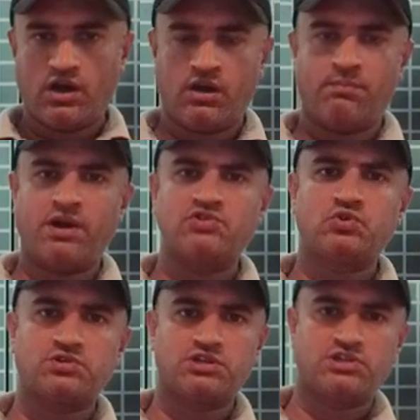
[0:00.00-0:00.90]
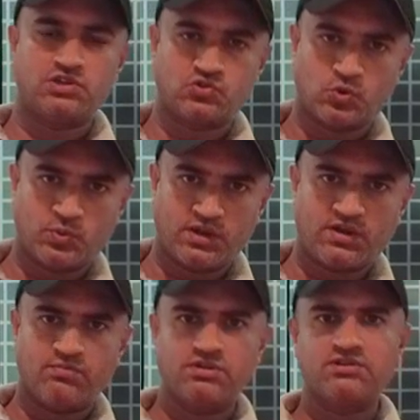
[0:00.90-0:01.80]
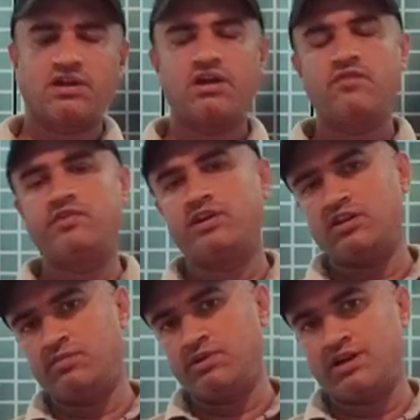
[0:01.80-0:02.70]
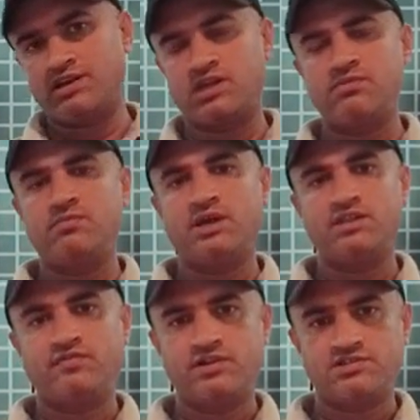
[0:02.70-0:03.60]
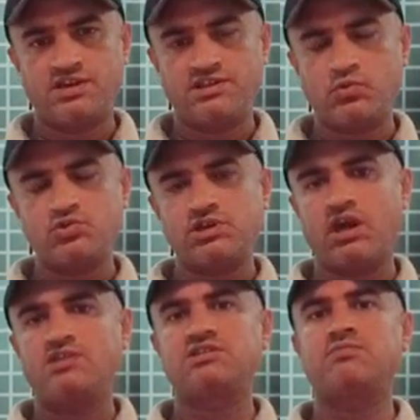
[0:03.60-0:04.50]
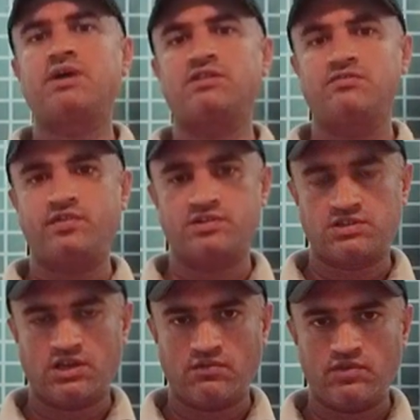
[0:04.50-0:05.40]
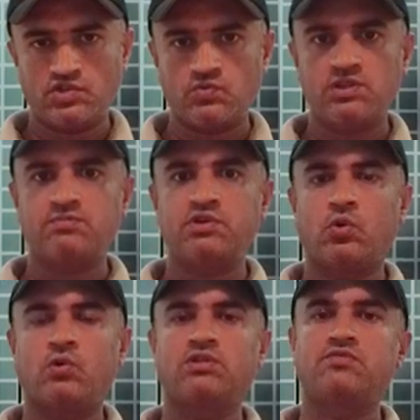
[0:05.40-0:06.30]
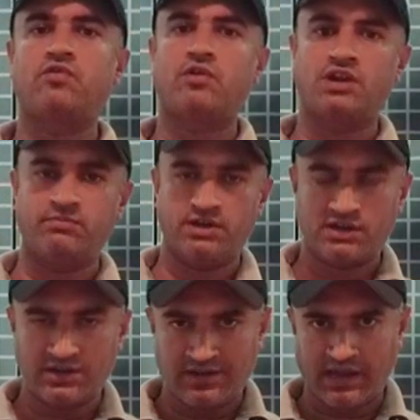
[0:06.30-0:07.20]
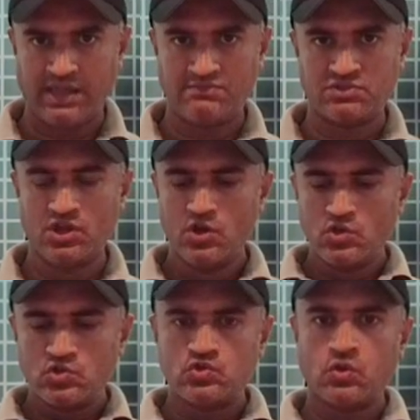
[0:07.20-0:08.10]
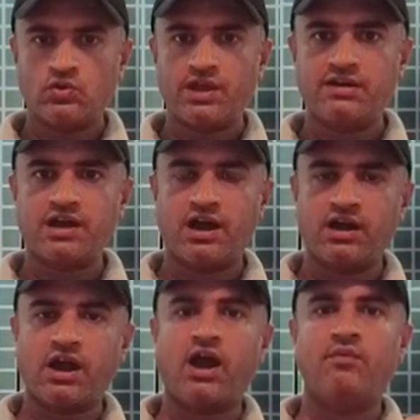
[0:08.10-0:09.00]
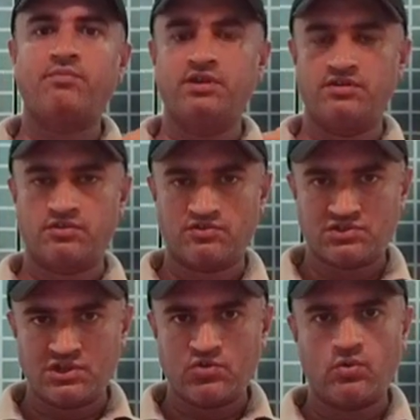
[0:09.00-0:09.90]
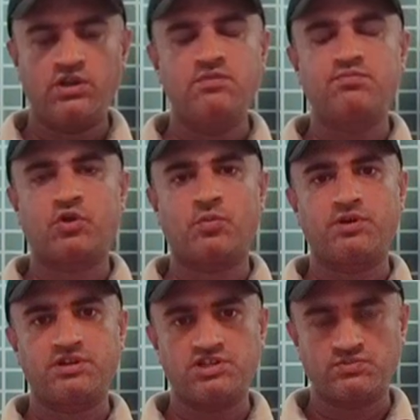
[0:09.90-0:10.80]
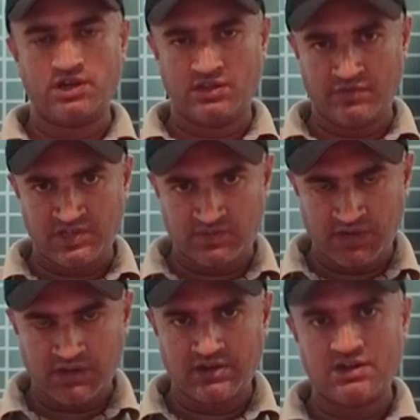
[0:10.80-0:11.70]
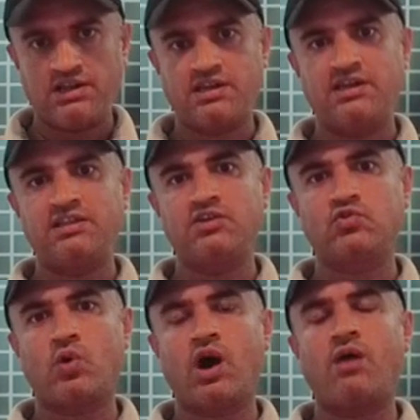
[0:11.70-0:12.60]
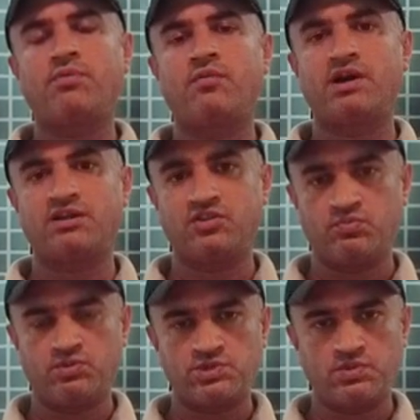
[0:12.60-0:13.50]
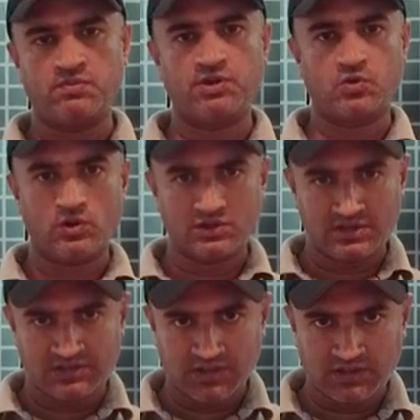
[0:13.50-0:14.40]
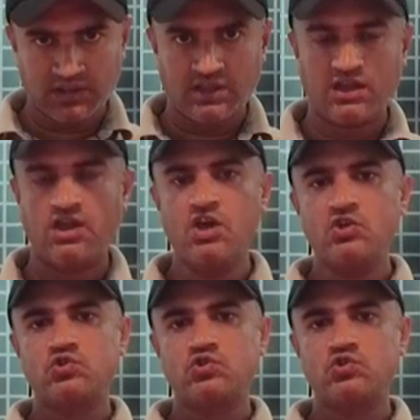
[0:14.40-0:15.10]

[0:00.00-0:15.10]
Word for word: पाँच सौ से छः सौ रुपये का बनता है फिर टी पी आर के भी बेनिफिट्स है ये कुछ ऐसे बेनिफिट्स है विच विल बी ओनली फॉर लिमिटेड टाइम्स सो दैट अगर आप इंटरेस्टेड हो इन प्रॉपर्टीज़ में इन्वेस्टमेंट करने के लिए तो आप हमारे नंबर्स पे हमें कॉल कर सकते हैं